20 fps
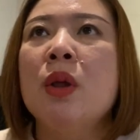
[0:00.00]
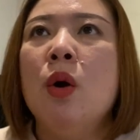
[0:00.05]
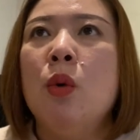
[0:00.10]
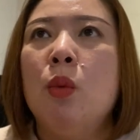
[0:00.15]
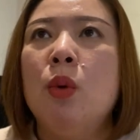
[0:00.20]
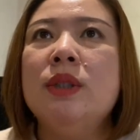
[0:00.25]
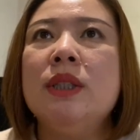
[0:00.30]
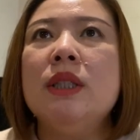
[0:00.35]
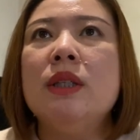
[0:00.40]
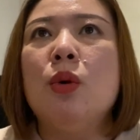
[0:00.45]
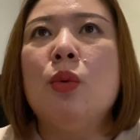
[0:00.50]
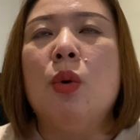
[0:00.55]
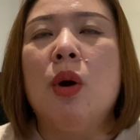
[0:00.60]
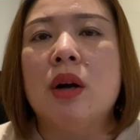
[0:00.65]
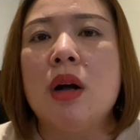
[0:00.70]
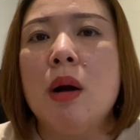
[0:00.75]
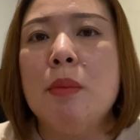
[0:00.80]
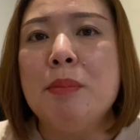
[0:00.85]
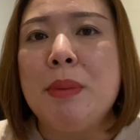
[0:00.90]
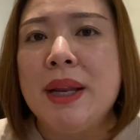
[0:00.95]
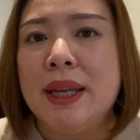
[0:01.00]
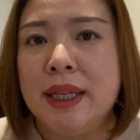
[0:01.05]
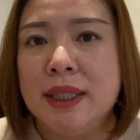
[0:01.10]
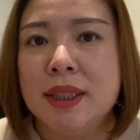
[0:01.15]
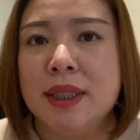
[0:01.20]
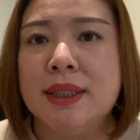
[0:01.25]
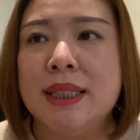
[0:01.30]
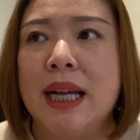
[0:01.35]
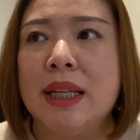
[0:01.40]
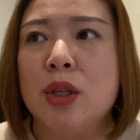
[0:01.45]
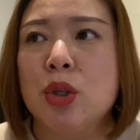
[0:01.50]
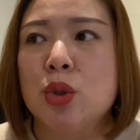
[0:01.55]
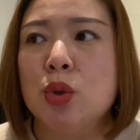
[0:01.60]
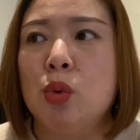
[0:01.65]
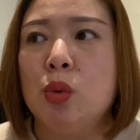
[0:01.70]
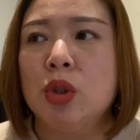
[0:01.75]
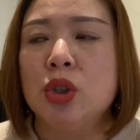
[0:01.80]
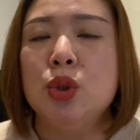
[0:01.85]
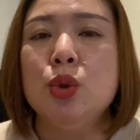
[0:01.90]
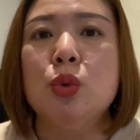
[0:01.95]
我记得我刚搬来这个家的时候，
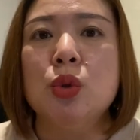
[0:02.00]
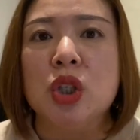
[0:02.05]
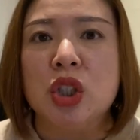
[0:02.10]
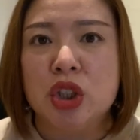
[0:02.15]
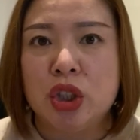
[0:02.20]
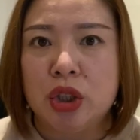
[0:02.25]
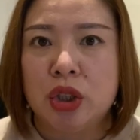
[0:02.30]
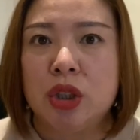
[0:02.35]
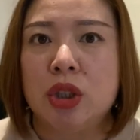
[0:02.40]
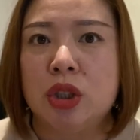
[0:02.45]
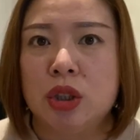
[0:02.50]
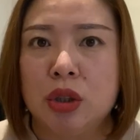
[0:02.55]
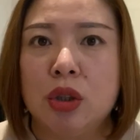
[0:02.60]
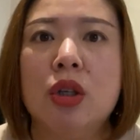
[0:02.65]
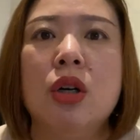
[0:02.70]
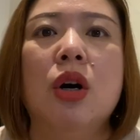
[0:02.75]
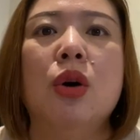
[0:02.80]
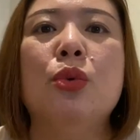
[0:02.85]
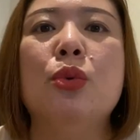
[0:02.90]
我是用了十个